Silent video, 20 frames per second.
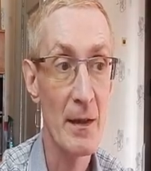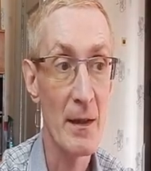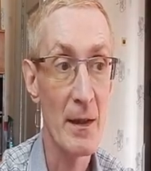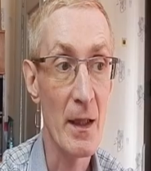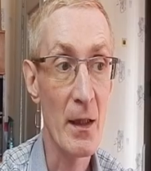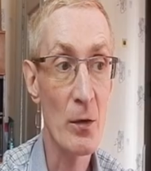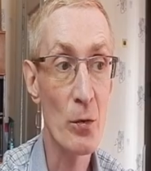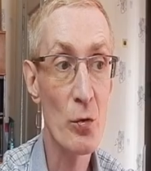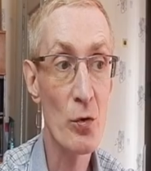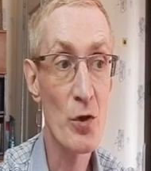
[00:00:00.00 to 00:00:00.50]

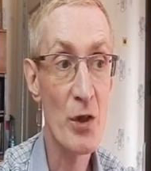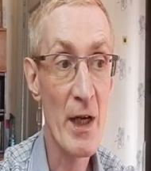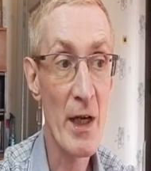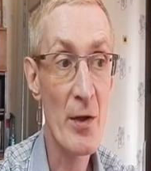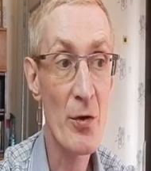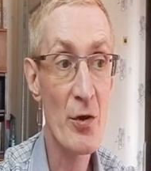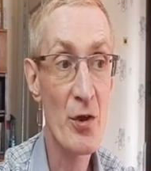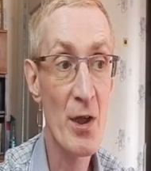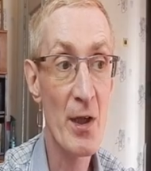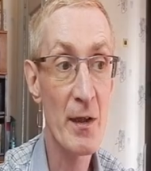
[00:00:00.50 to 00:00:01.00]

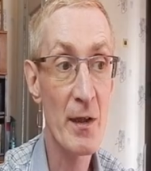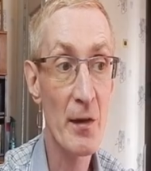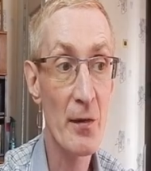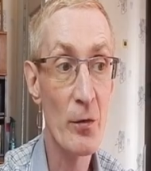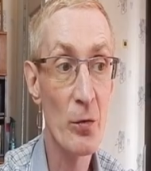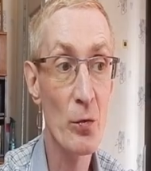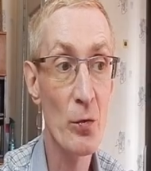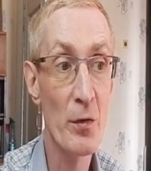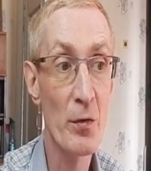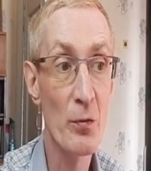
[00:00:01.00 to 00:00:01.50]
«Оглушающий
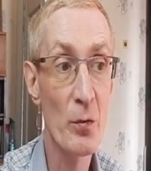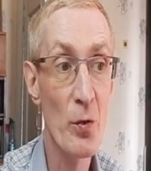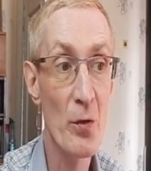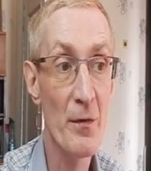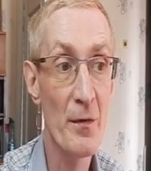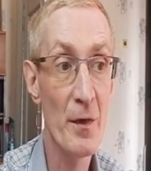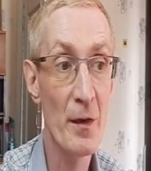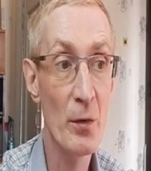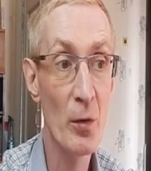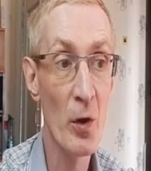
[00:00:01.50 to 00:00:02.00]
тоску свою
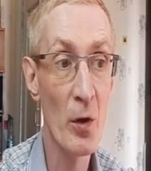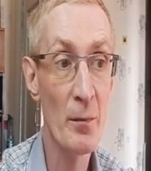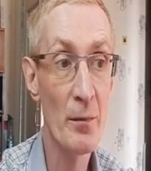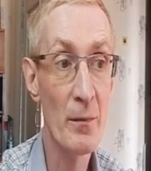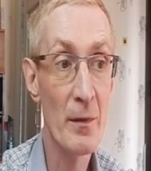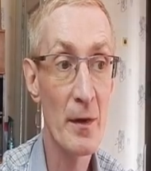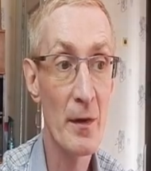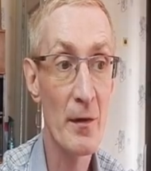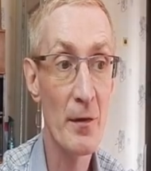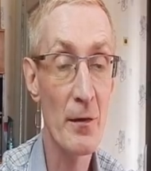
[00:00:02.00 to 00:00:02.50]
вином,
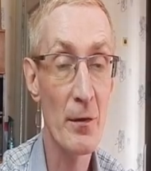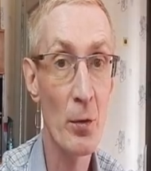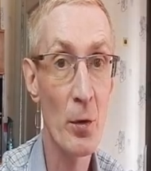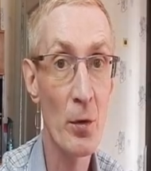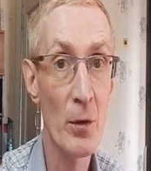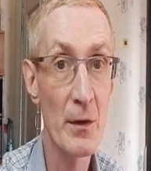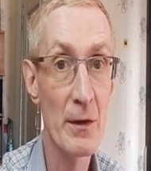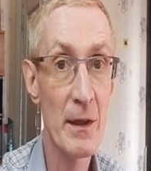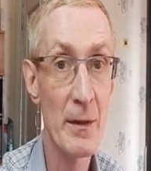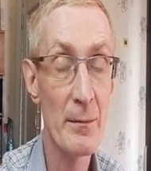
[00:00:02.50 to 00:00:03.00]

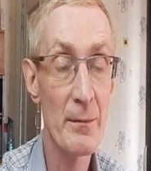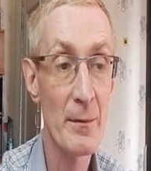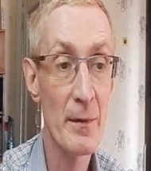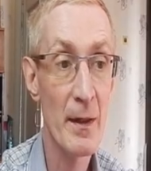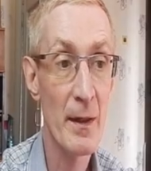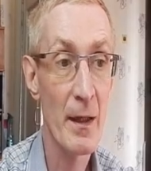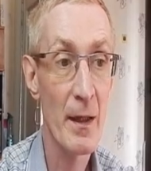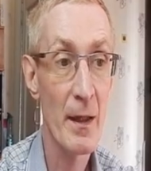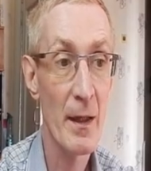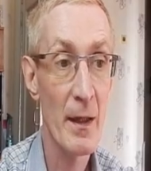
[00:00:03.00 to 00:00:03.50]
золотом
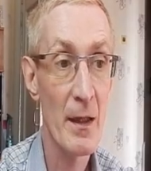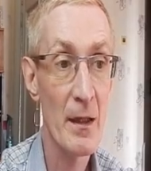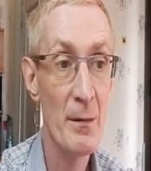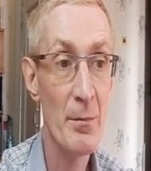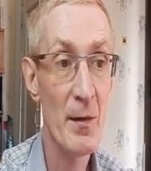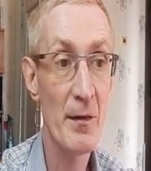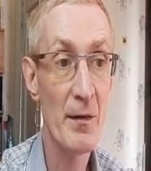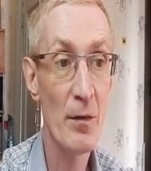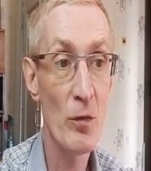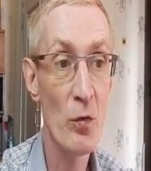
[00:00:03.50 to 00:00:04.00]
и
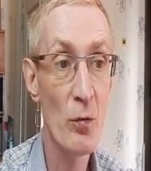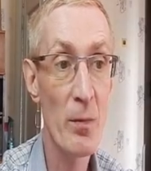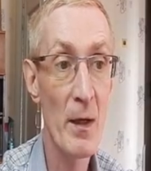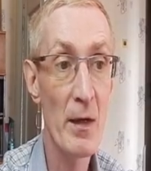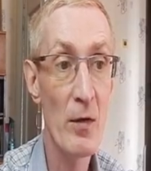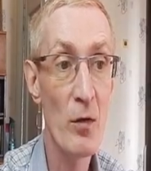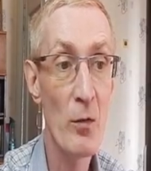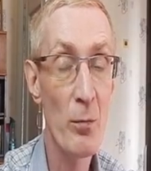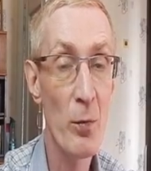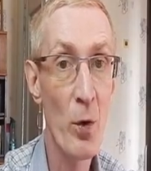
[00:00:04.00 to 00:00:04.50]

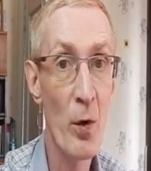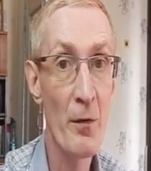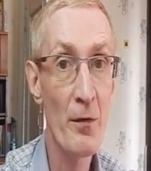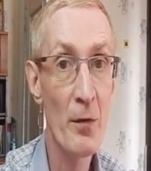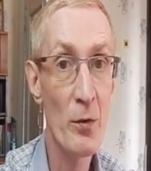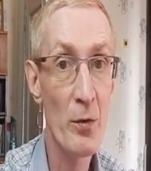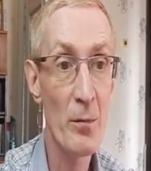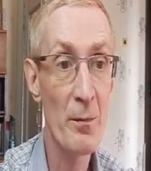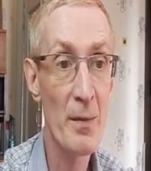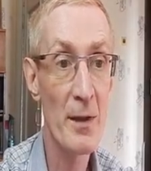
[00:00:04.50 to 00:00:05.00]
безлюбой
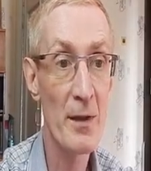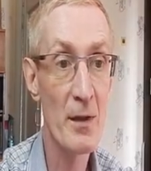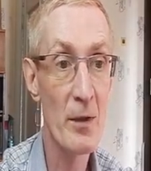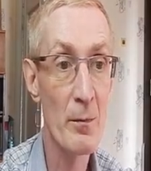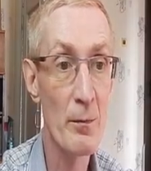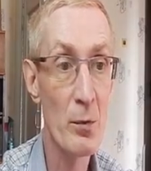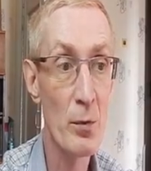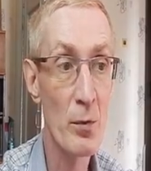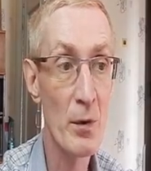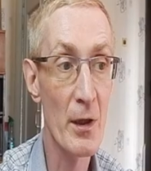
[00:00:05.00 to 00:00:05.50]
любовью
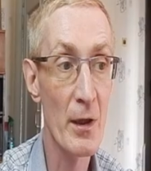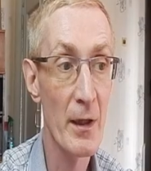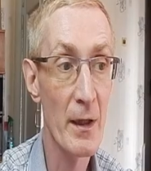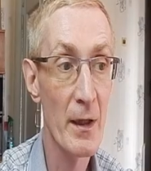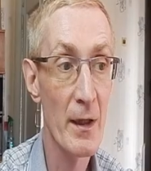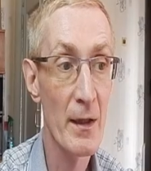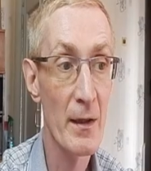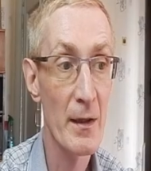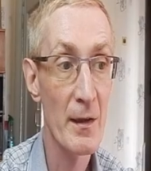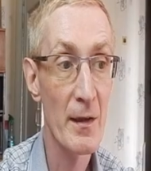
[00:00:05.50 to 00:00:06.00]
Петербург,
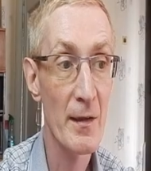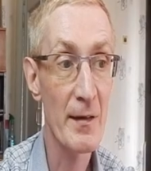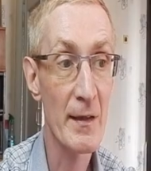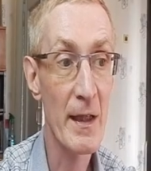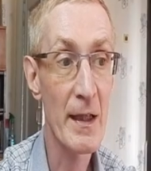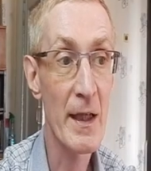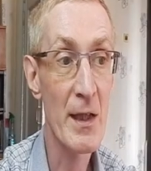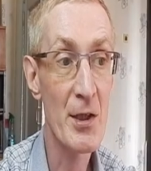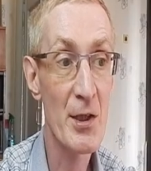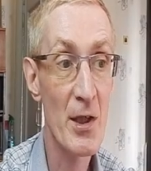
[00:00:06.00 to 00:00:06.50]

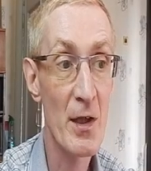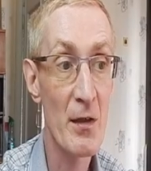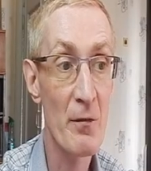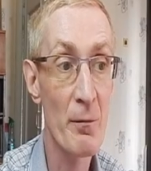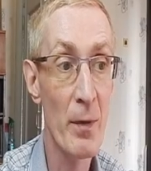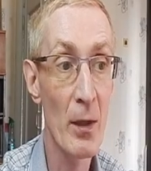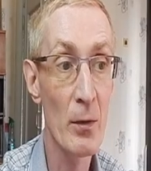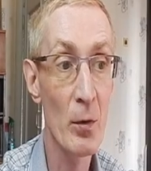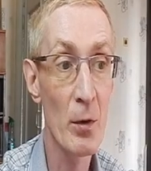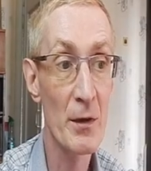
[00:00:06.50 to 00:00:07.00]
стоящий
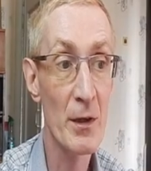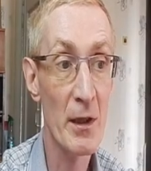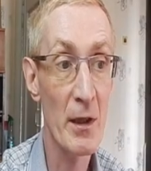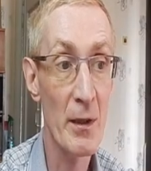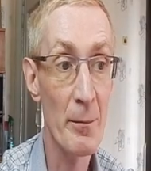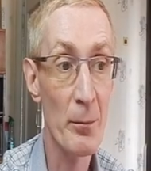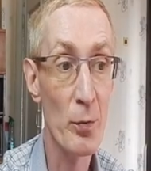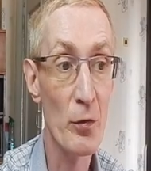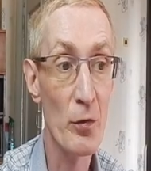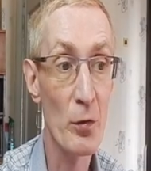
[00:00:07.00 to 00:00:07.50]
в
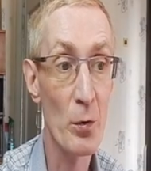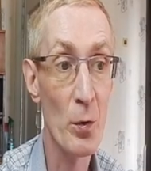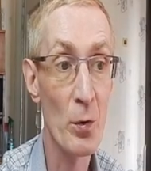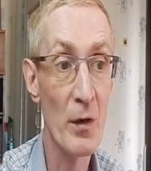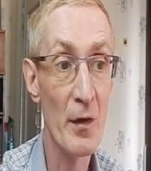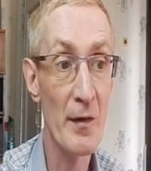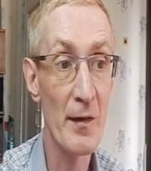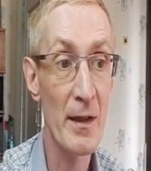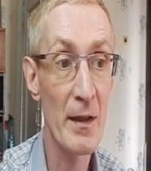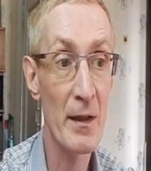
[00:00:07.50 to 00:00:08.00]
болотах и
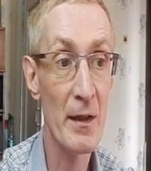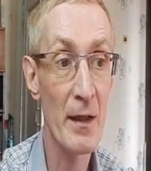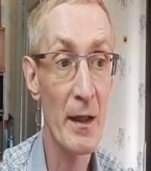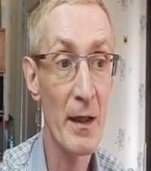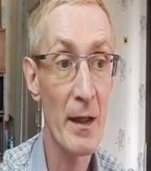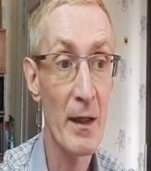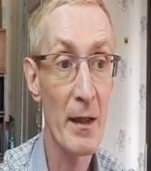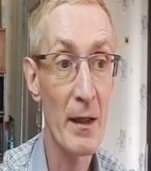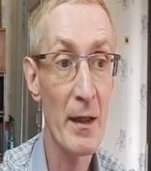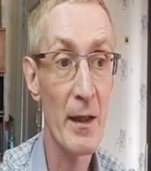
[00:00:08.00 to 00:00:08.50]
пусторослях,
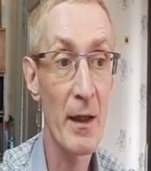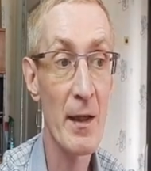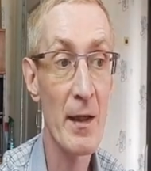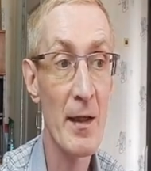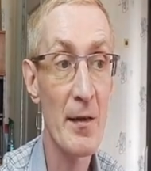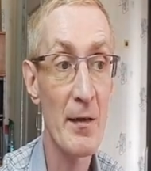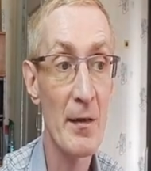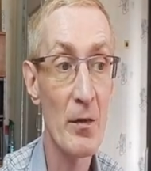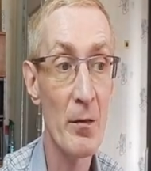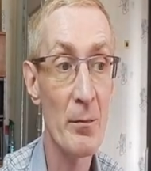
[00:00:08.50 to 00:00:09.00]

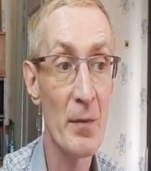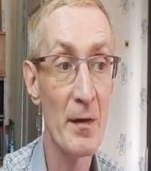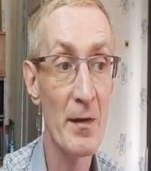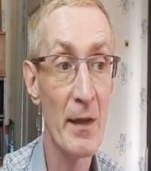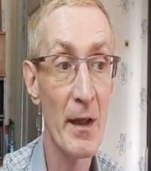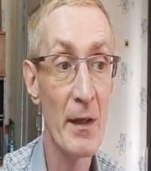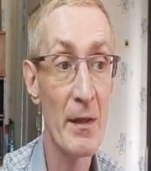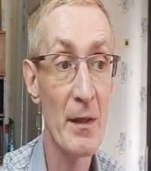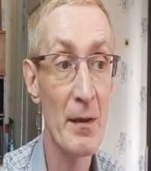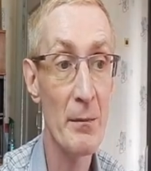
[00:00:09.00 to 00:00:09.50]
грезил
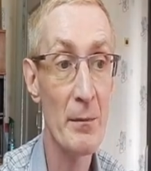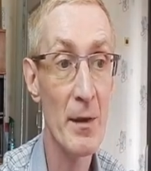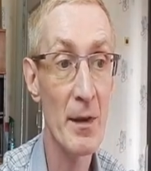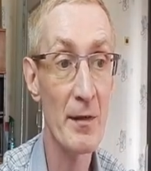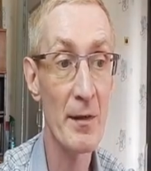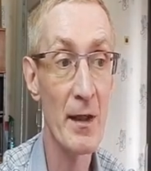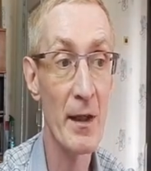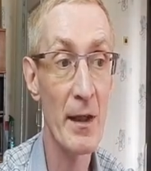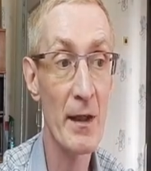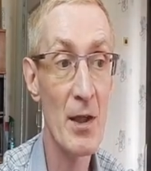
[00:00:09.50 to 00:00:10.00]

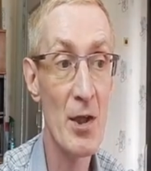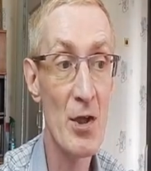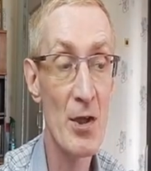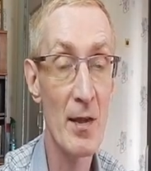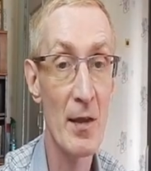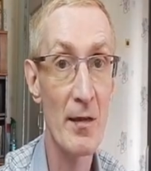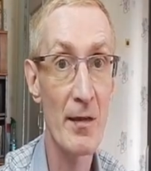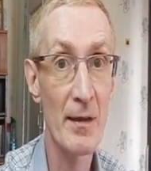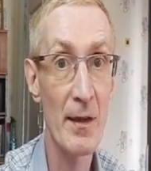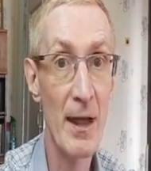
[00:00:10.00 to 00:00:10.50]

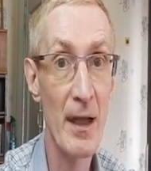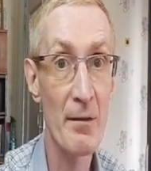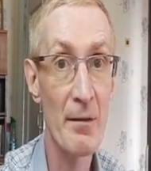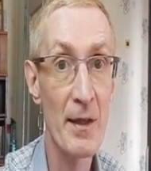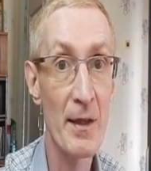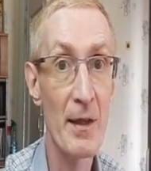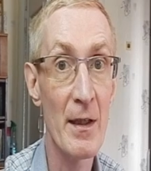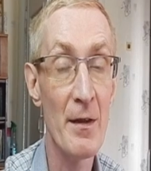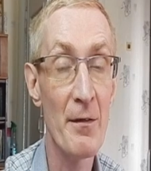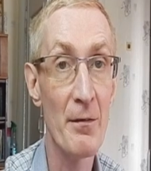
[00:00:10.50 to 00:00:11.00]
безграничной
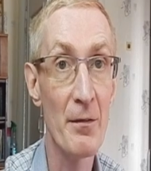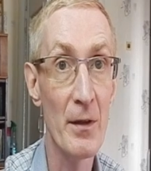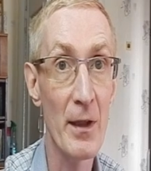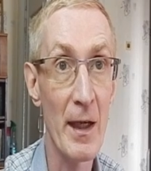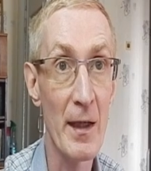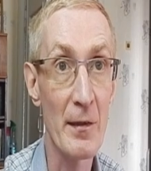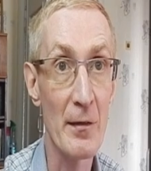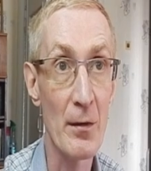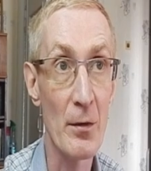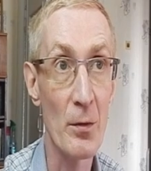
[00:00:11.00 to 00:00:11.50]
славой и
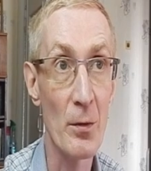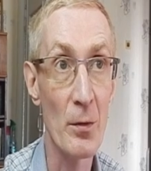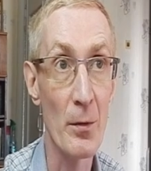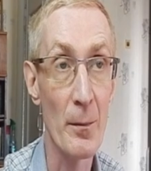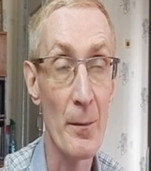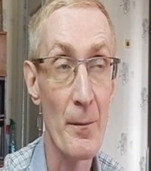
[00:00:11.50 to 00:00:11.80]
властью».